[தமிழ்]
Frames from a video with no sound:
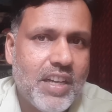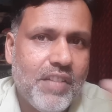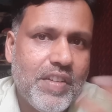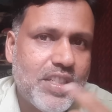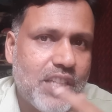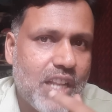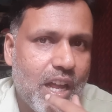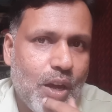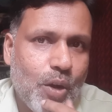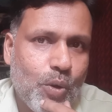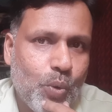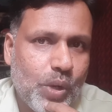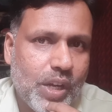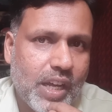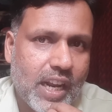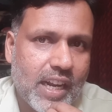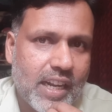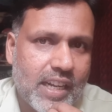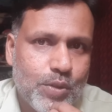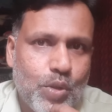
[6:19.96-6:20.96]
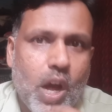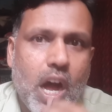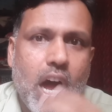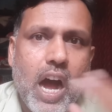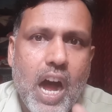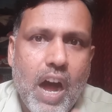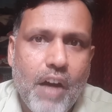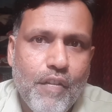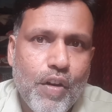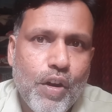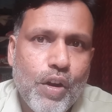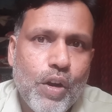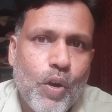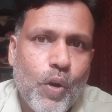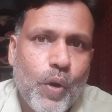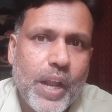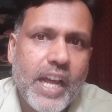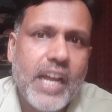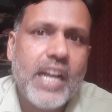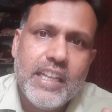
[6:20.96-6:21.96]
சர்வீஸ்லாம் கொடுக்குறாங்க ஸோ
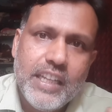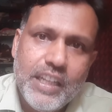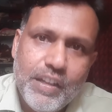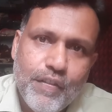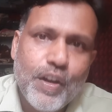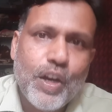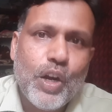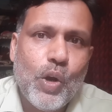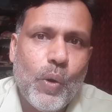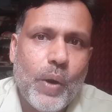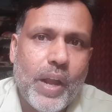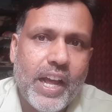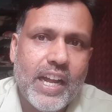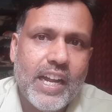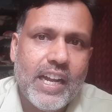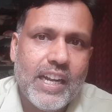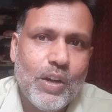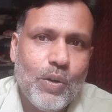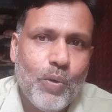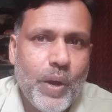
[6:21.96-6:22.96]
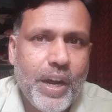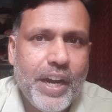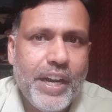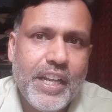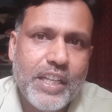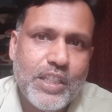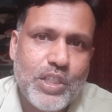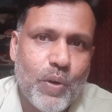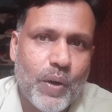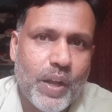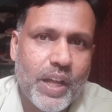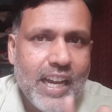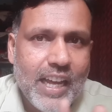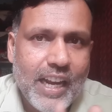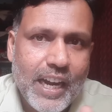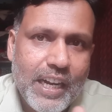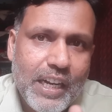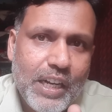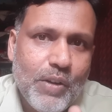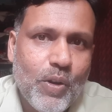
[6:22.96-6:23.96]
அவங்களோட இவங்களோட ஓஎன்டிசியோட
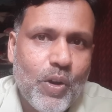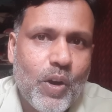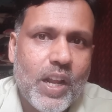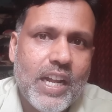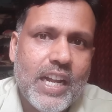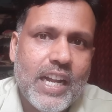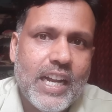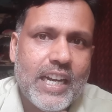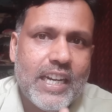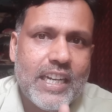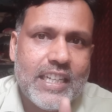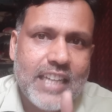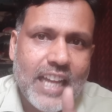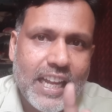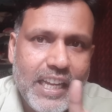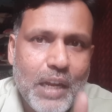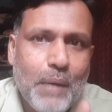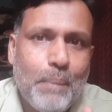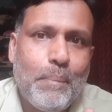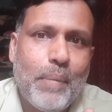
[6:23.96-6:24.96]
ரெண்டு ரெண்டுவரோட டைப்